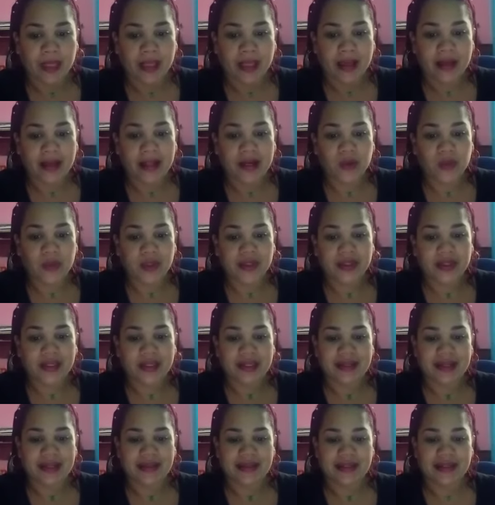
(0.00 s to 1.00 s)
en el cual
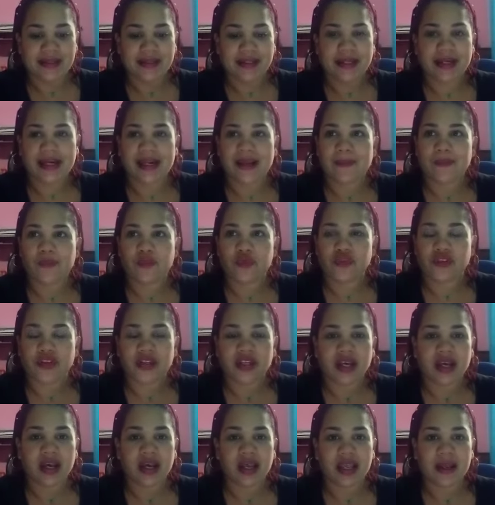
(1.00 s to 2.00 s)
tienes que sentir la
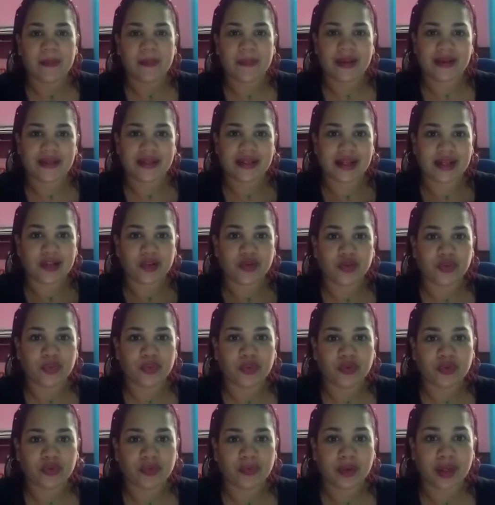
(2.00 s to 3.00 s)
música, expresar tus
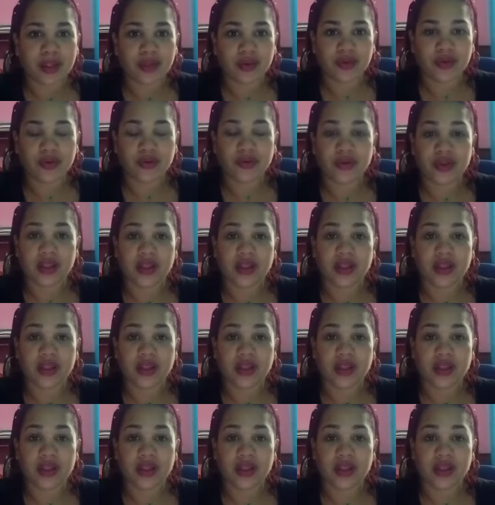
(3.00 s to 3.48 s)
movimientos,